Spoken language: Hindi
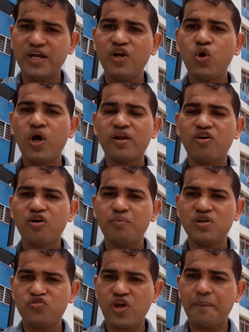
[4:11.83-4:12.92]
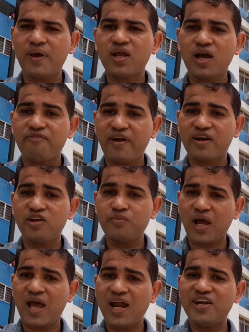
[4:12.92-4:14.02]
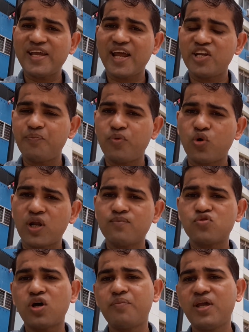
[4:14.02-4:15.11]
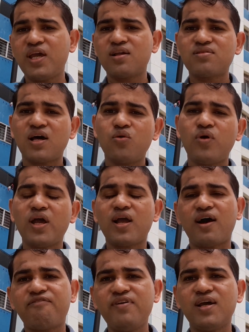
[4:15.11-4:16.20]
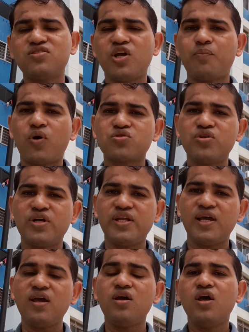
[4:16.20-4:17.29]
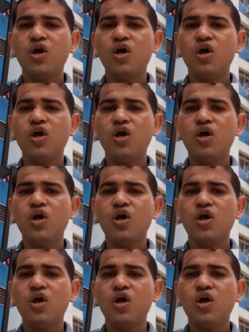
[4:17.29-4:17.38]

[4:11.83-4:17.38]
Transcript: इंडो एंड गवर्नमेंट जापान का इफेक्टिव में आया टी प्रोग्राम से अभी एक साल हुआ है काफ़ी अच्छी अपॉर्चुनिटी है